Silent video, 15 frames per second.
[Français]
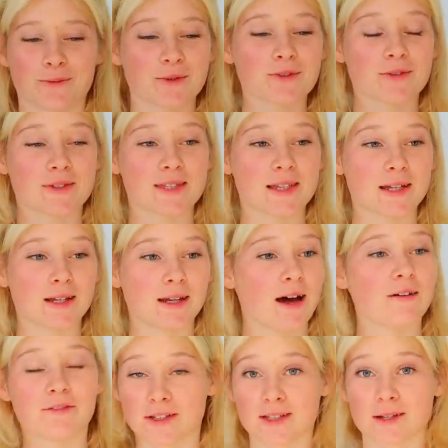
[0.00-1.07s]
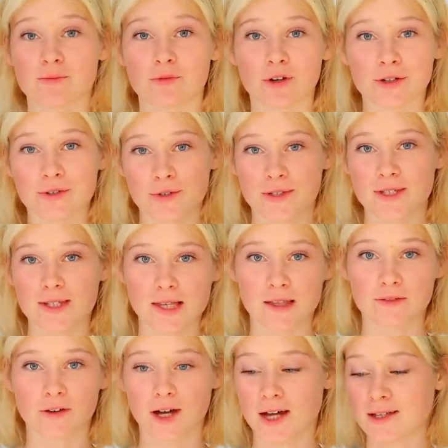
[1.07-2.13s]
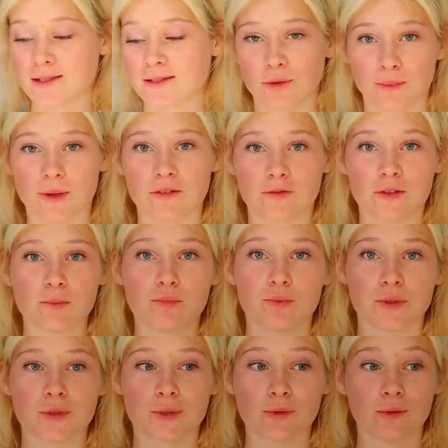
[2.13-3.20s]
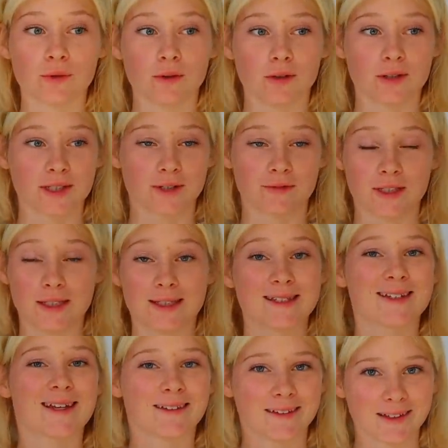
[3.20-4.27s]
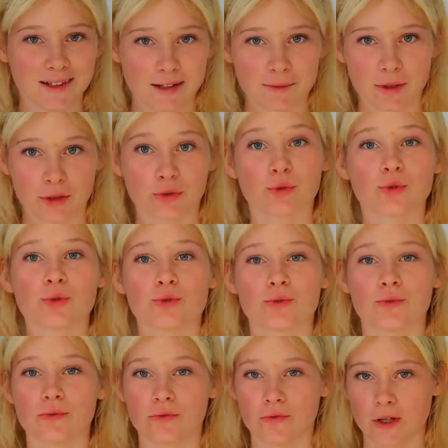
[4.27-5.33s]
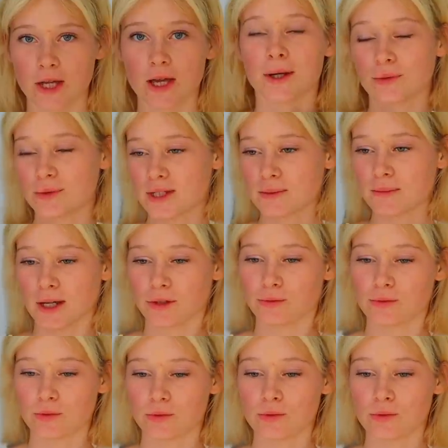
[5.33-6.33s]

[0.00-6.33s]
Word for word: Je pense que c'est la 20 fois que je dis cette phrase dans ma vie puisque euh, ça fait des années là maintenant que je vous fais mes routines back to